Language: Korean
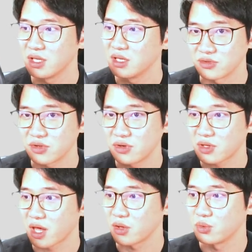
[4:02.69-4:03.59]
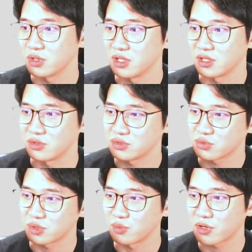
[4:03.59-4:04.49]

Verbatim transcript: 예를 들어서 개요2 이런 식으로